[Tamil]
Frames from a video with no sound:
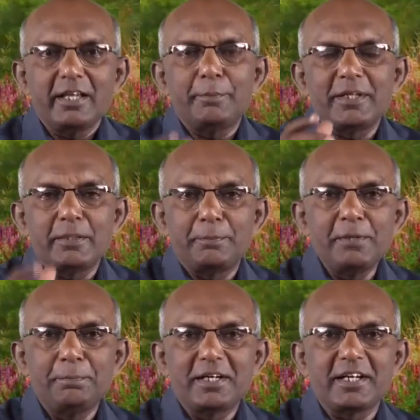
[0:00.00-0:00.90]
இப்போ இந்த
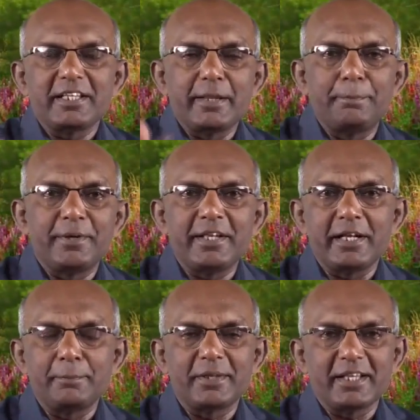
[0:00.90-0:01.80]
பின்பற்றுறது எப்படி
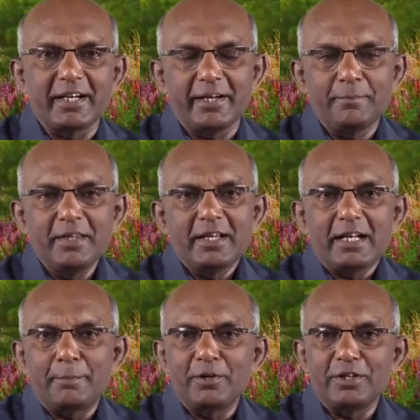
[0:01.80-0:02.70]
என்பதை
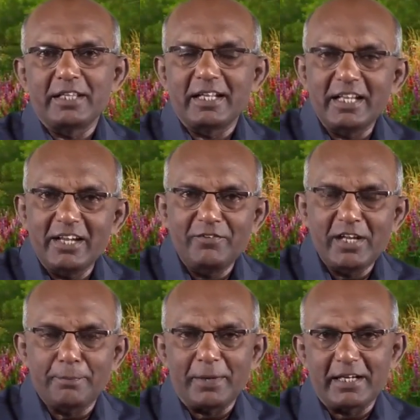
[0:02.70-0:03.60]
நம்ம இந்த
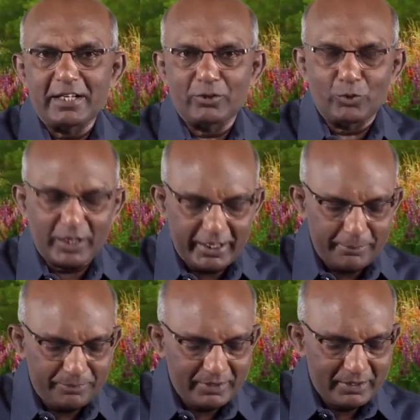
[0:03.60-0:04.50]
லேவியை பார்க்கறதோட
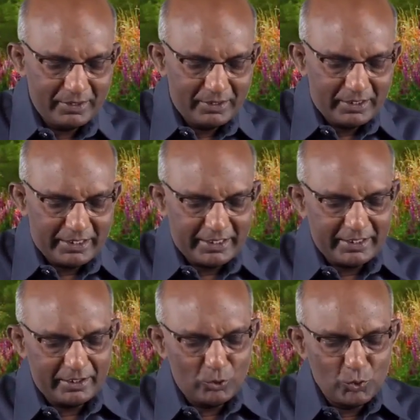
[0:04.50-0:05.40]

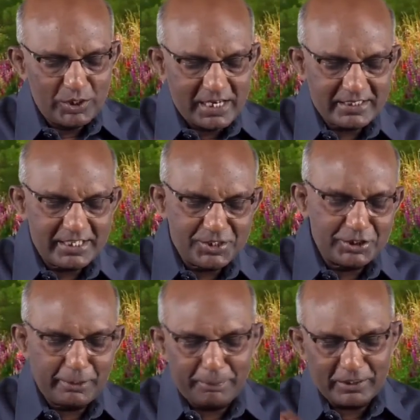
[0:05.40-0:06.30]
லூக்காஸ்
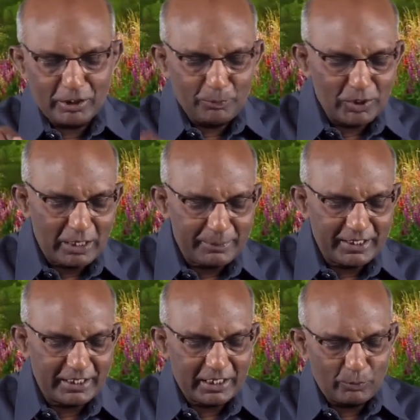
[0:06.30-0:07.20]
நட்சதி பத்தொன்பதாம்
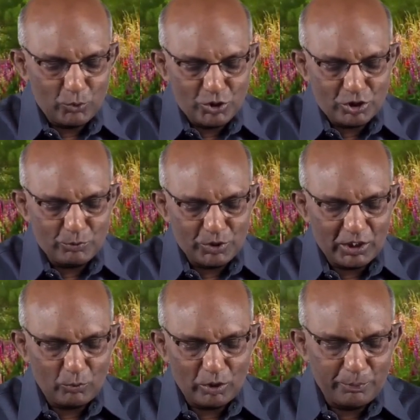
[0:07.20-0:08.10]
அதிகாரம் ஒன்று
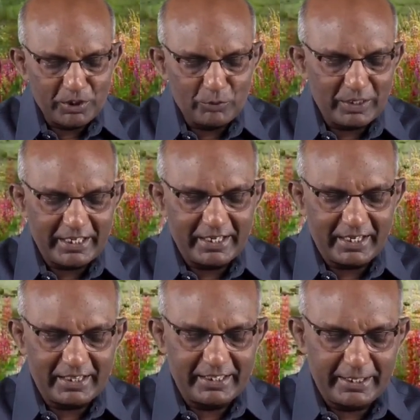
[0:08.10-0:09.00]
முதல் ஒன்பது வரை
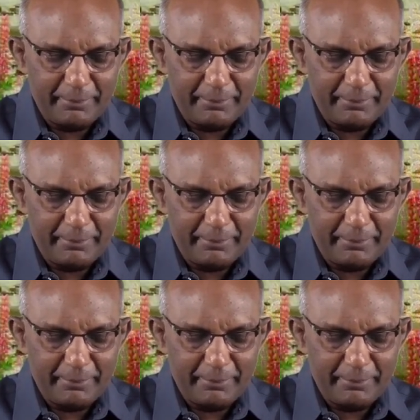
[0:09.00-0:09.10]
நடந்த